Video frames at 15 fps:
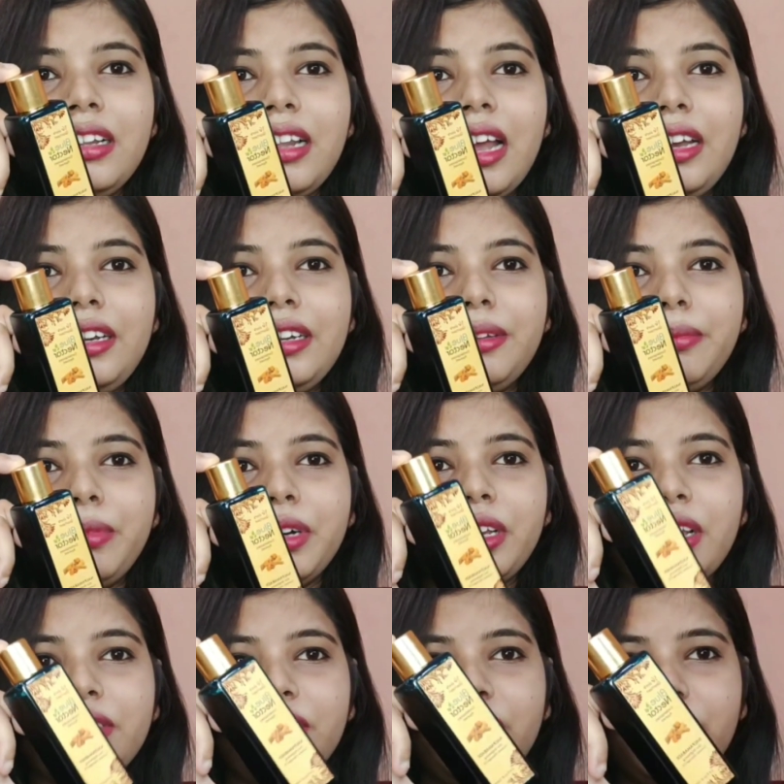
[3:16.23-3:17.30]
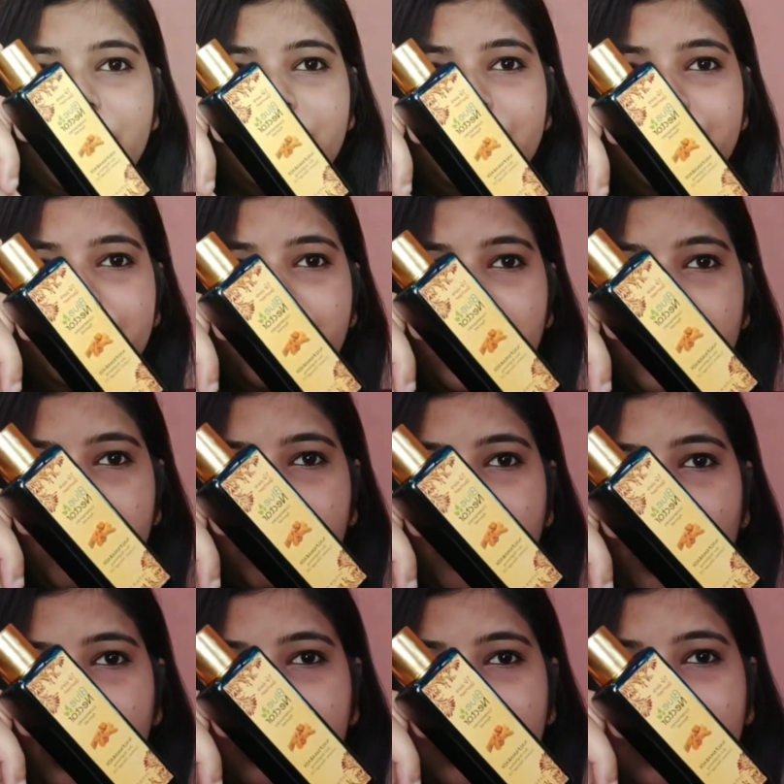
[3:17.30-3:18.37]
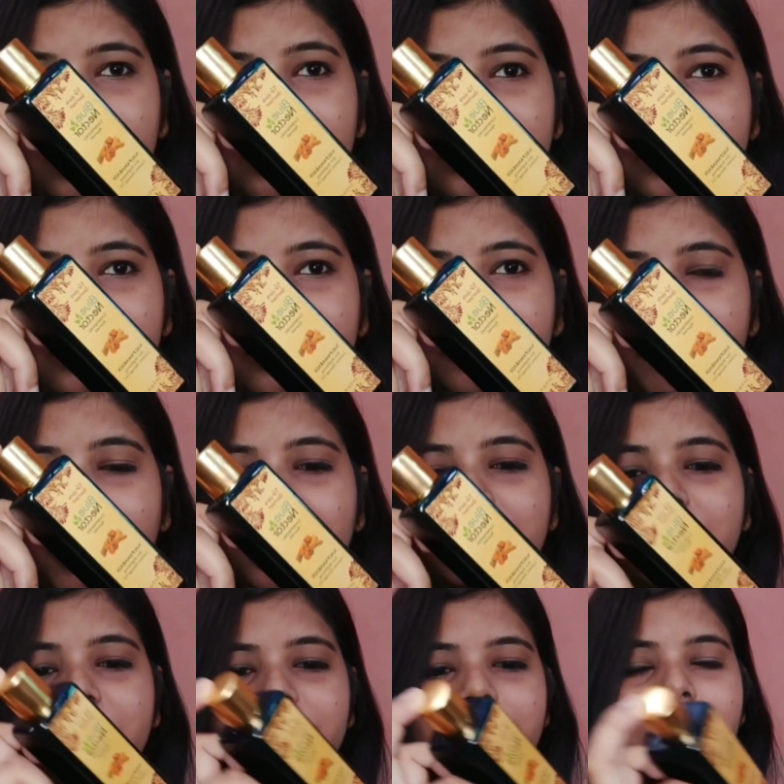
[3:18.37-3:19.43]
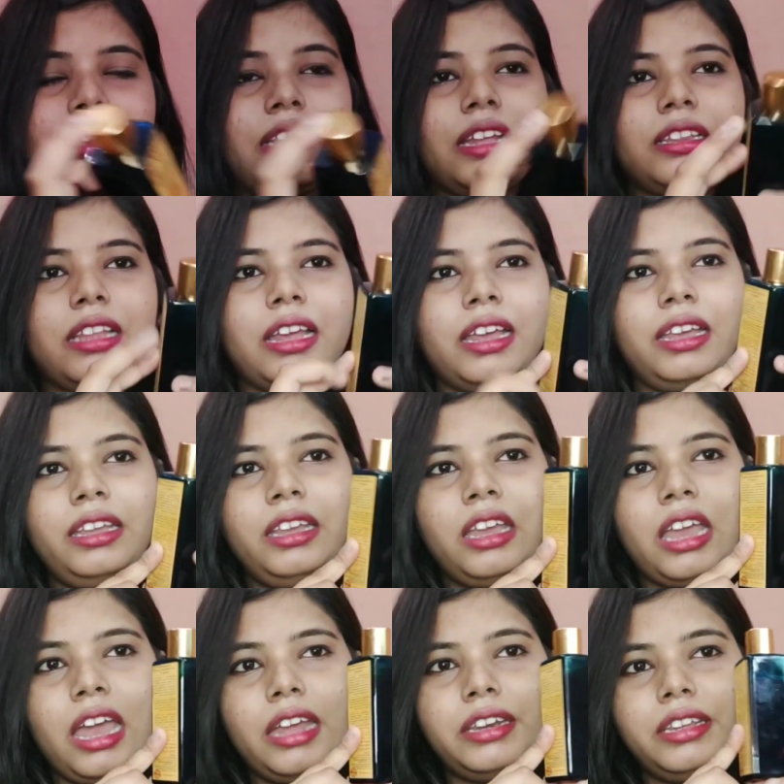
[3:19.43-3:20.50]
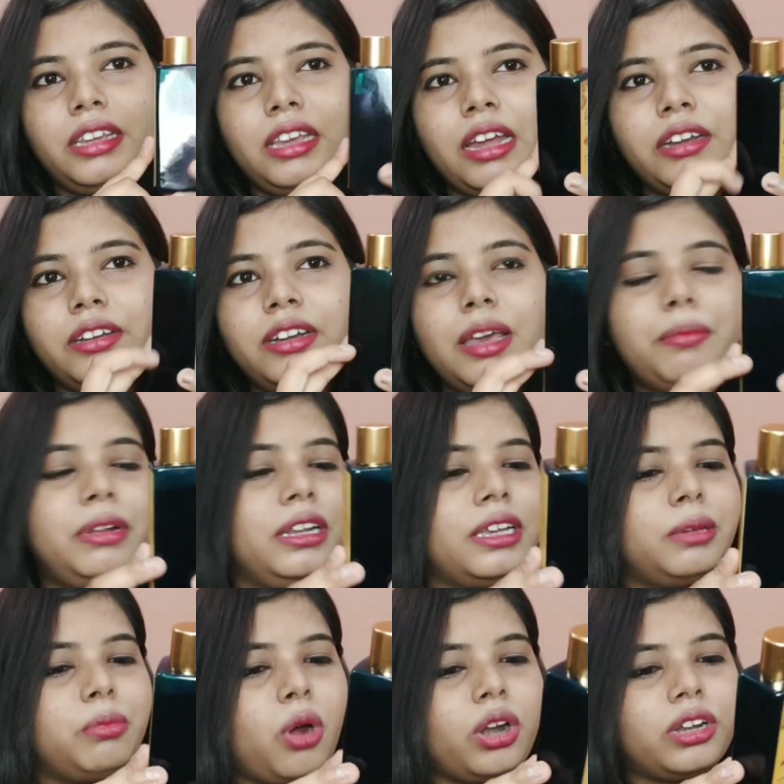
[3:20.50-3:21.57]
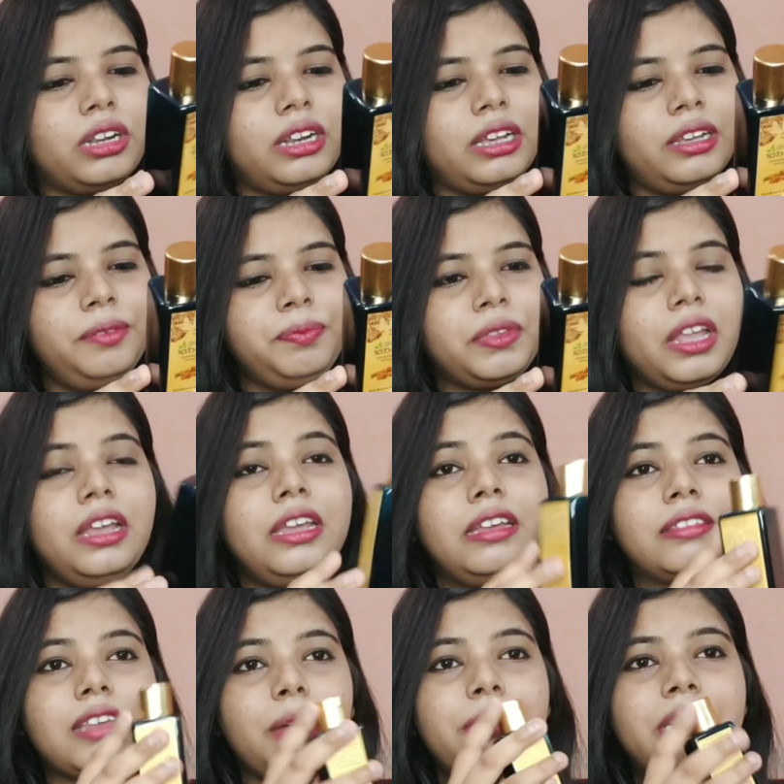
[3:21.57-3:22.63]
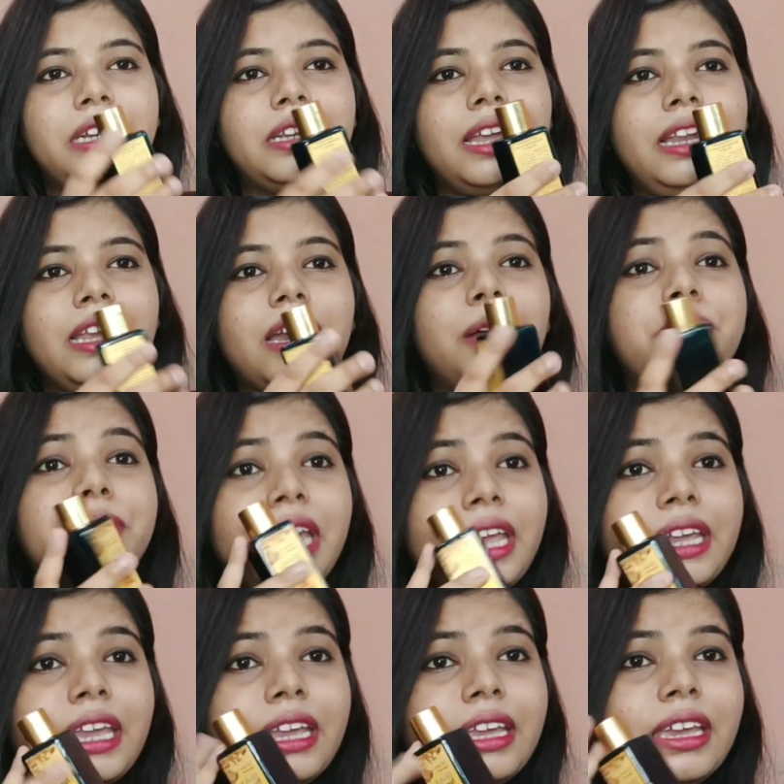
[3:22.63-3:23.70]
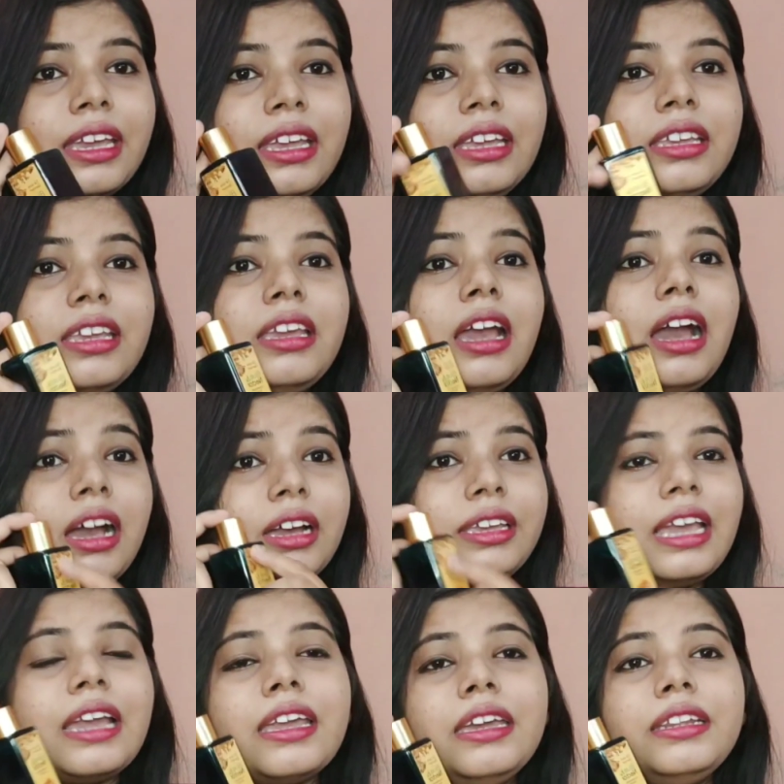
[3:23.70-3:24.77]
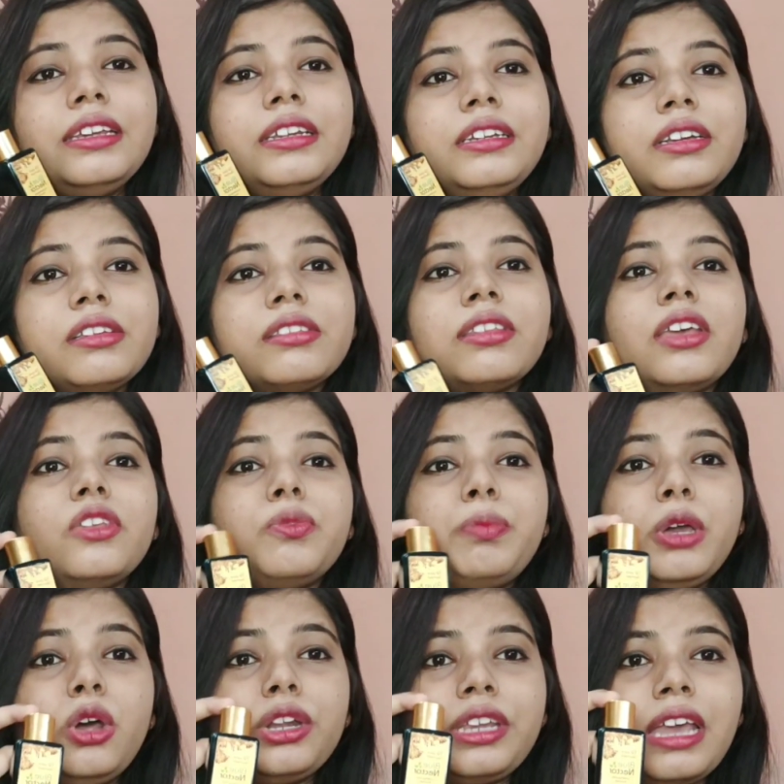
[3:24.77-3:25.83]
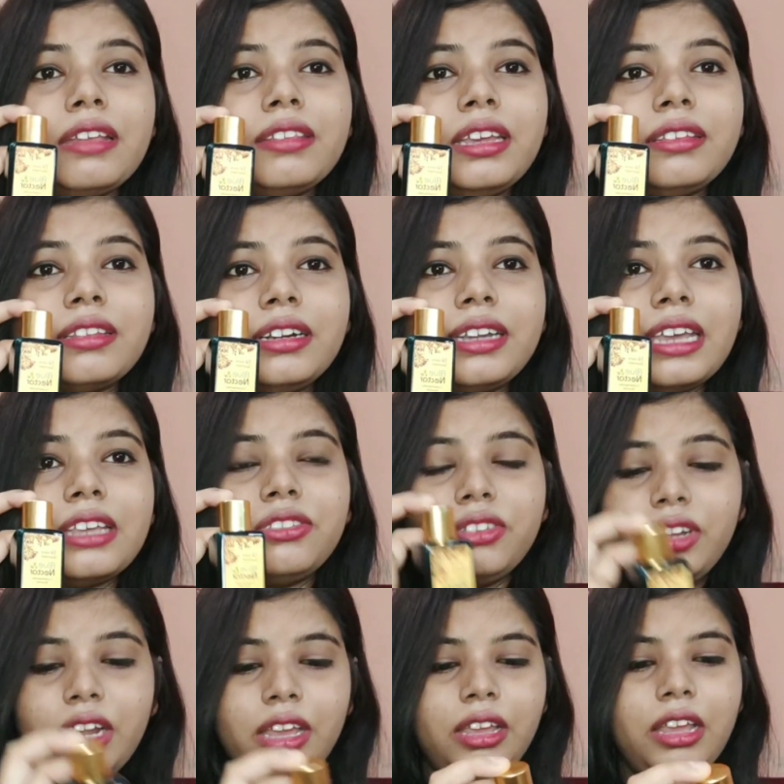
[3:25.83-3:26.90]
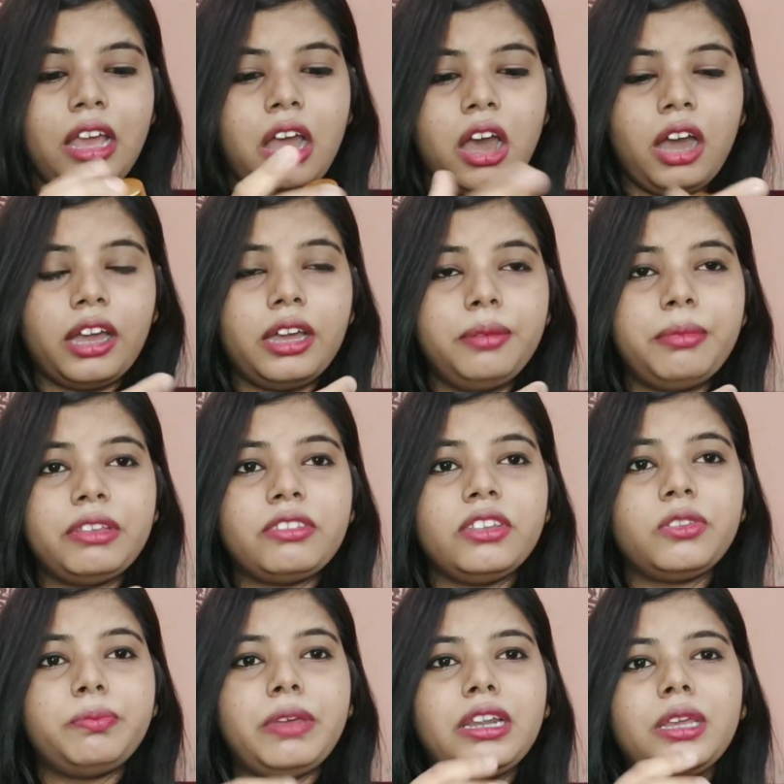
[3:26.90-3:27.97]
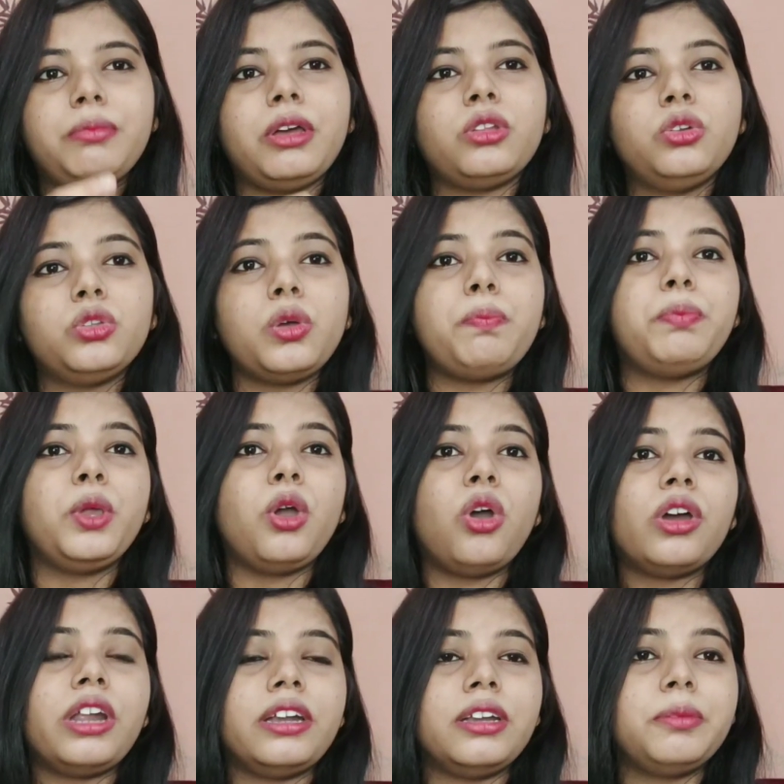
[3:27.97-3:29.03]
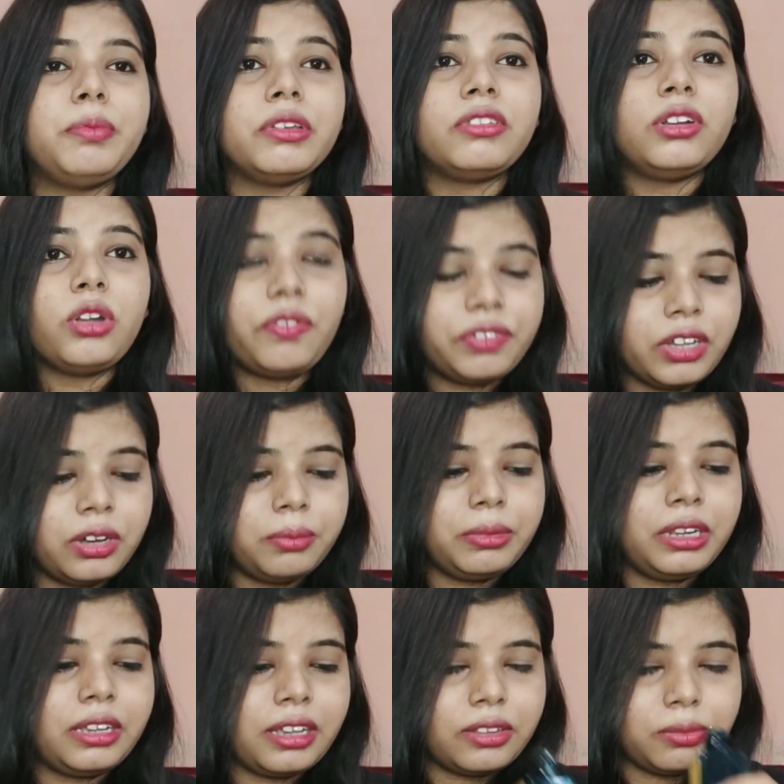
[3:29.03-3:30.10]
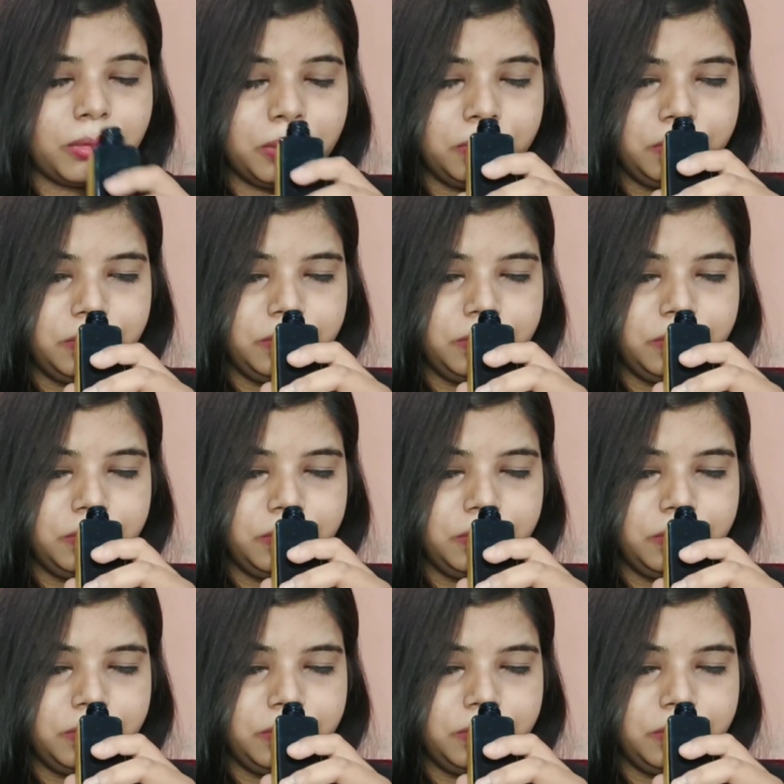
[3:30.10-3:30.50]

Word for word: लाइट पड़े ऐसे है बहुत ज़्यादा लग्जीरियस पैकेजिंग के साथ आता है एंड ये 100 एम की बॉटल है इसका भी डिटेलिंग हम देखेंगे कि आ, क्या क्या इंग्रेडिएंट्स है इस पर और कैसा इसका टेक्सचर है अगर मैं इसकी स्मेल की बात करूँ तो प्योर हंड्रेड परसेंट ऑफ टर्मरिक है इसमें